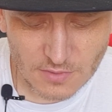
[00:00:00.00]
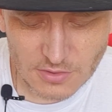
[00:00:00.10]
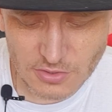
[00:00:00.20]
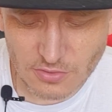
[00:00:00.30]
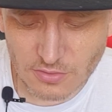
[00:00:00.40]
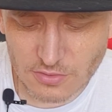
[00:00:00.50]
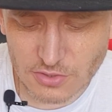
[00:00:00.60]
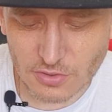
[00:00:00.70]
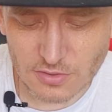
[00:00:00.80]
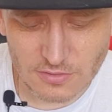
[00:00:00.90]
что,
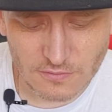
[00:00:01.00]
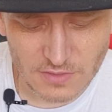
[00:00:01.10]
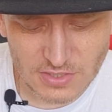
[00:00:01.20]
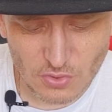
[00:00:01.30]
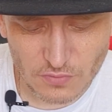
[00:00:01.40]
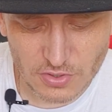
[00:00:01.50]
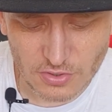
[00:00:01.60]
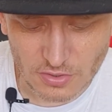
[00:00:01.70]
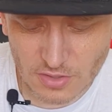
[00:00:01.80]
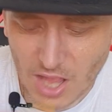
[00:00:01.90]
что в основу
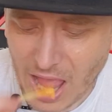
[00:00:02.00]
идет.